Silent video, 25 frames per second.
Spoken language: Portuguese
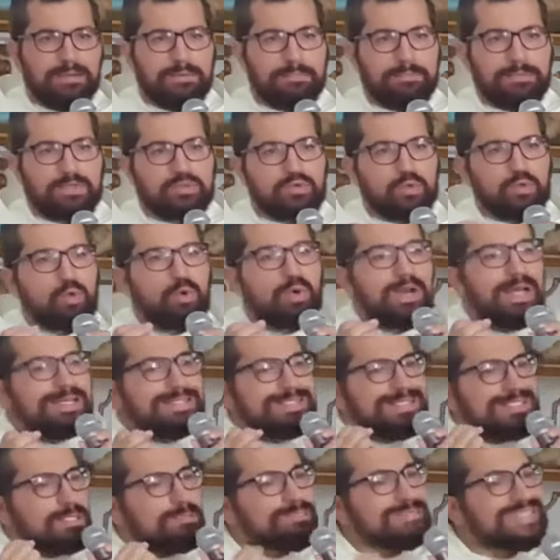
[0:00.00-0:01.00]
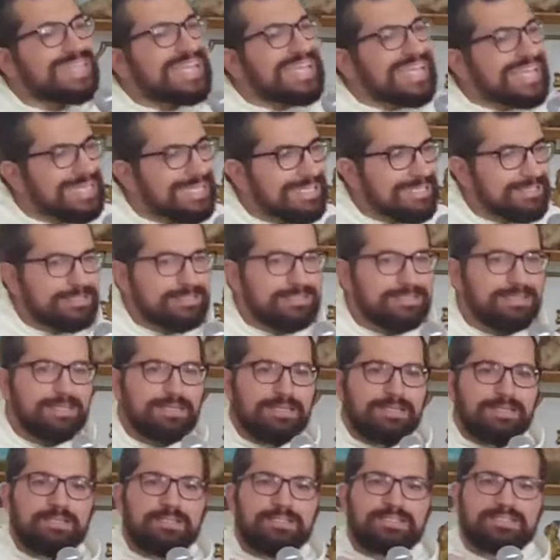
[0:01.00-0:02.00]
mas o coração deles
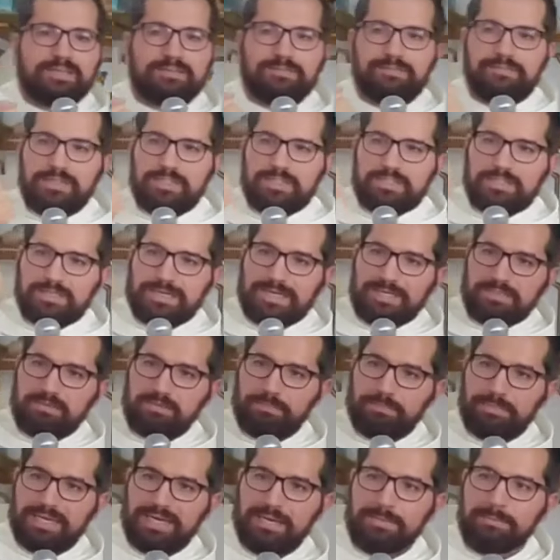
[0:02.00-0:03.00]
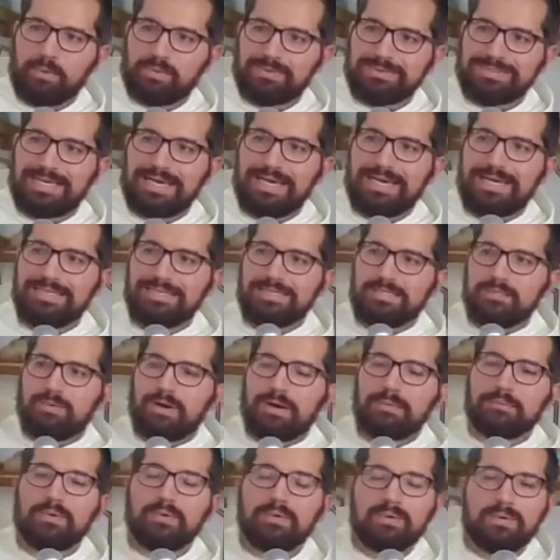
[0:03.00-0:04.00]
está fechado para a bondade, o
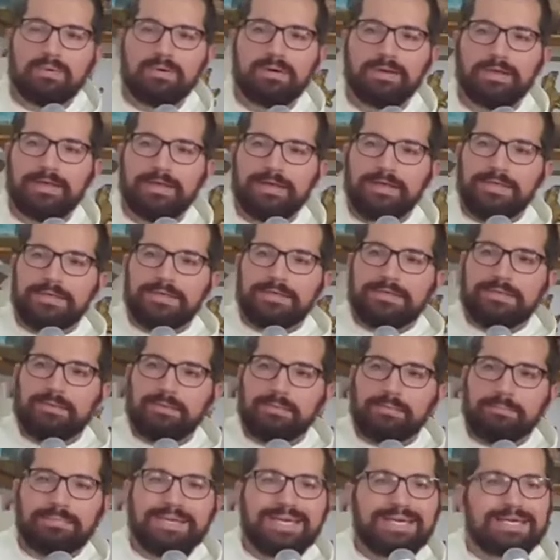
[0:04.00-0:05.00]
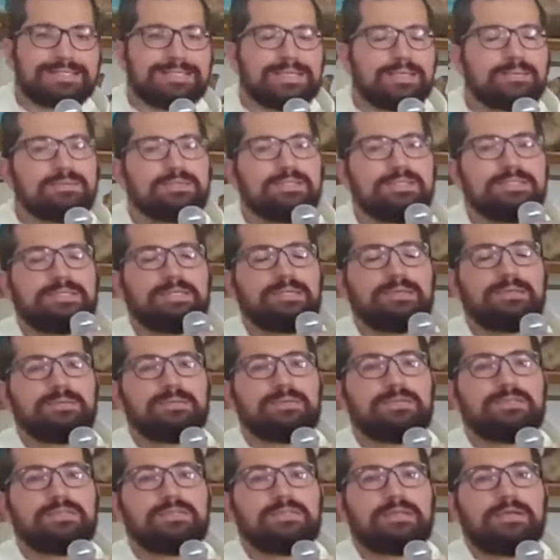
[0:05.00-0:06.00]
amor e o perdão de
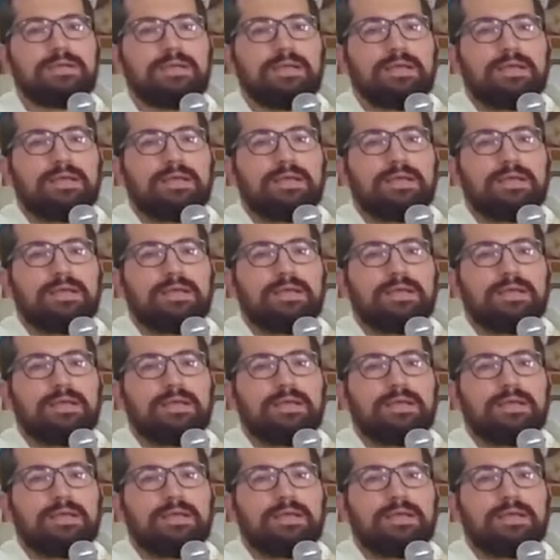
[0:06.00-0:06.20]
Deus.